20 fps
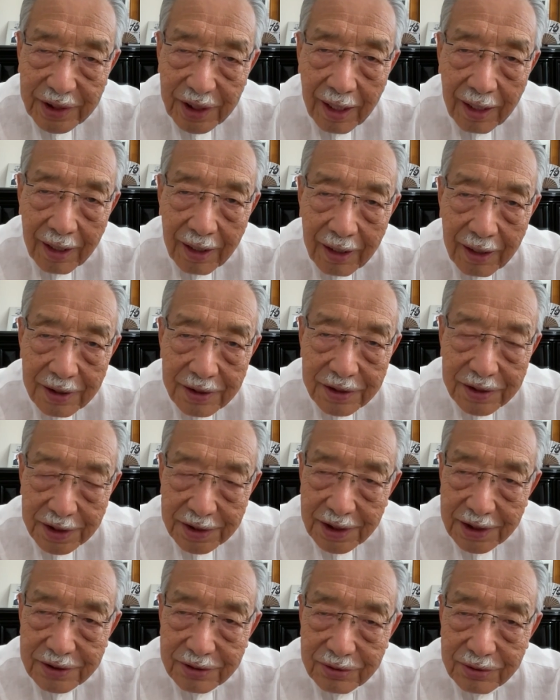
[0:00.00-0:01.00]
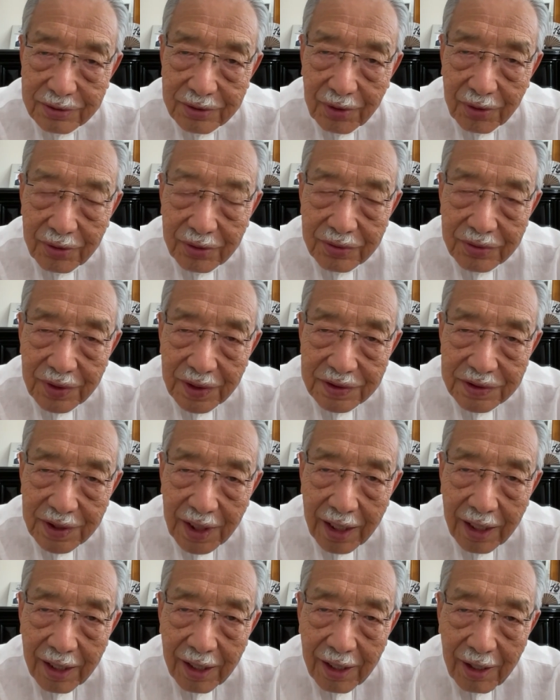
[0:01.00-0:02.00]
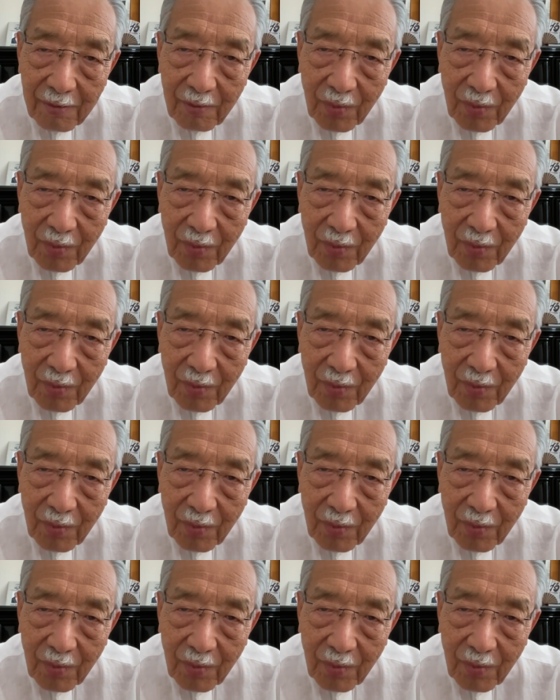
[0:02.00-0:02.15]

て射殺するというですね、